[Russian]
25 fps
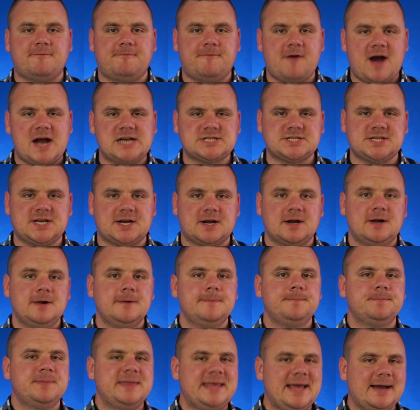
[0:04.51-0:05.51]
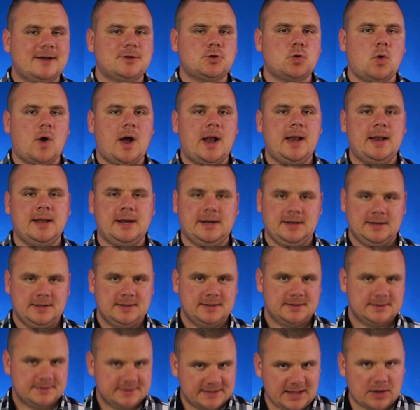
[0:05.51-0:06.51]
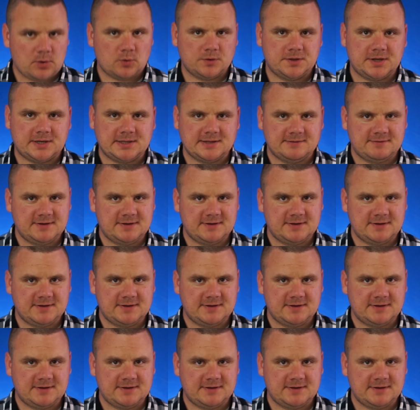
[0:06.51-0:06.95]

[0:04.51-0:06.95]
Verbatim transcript: важных и актуальных народных